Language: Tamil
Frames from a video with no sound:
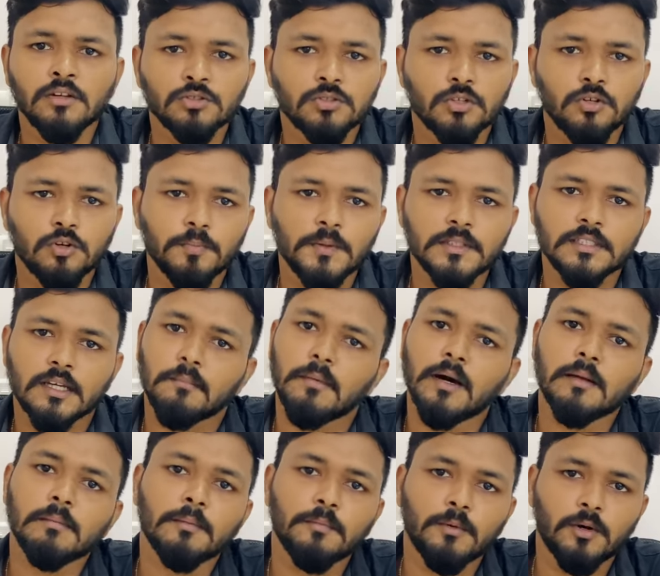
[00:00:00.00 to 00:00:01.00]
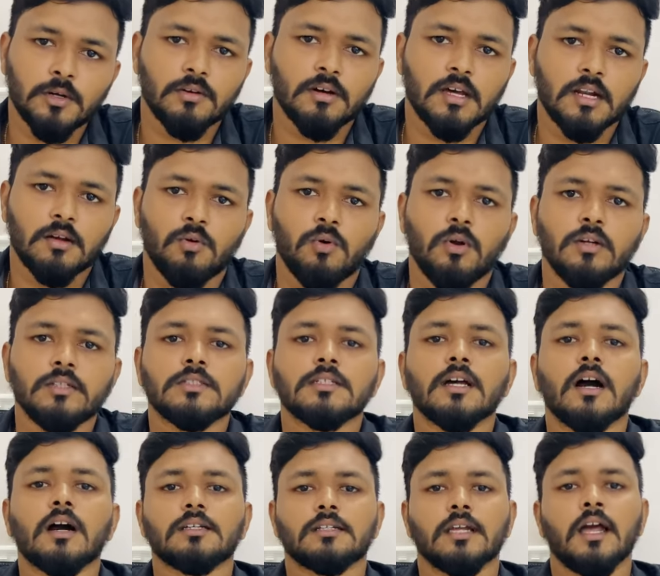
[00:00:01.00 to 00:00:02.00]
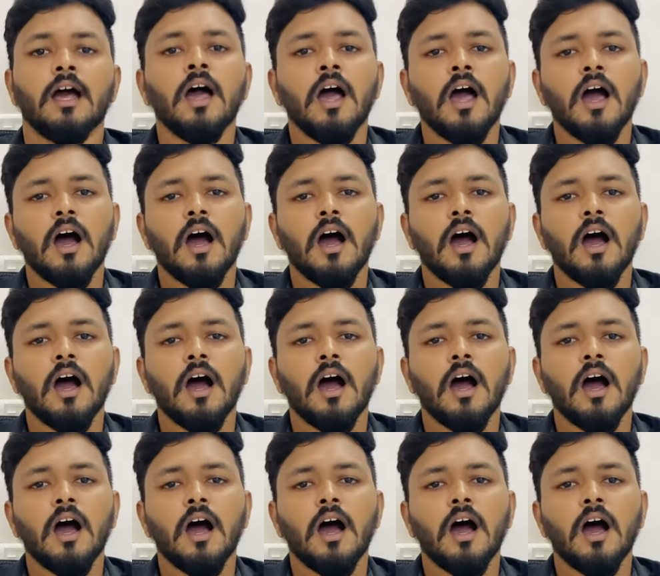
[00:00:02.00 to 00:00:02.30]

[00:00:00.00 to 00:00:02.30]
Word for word: தௌசண்ட் ருபீஸ் எம்ஆர்பி போட்டு வர ஓல்ட் ஸ்டாக்ஸை